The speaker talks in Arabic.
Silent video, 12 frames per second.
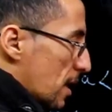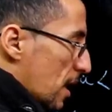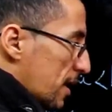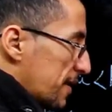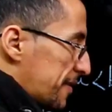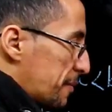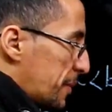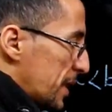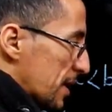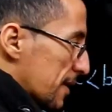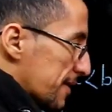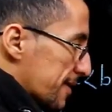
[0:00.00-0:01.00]
ناقص
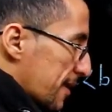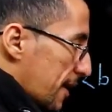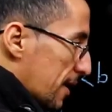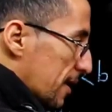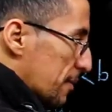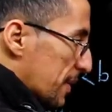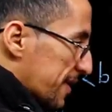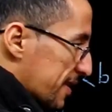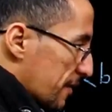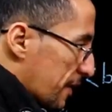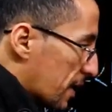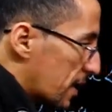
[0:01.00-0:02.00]
بي صغر من
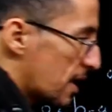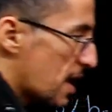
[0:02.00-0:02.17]
صفر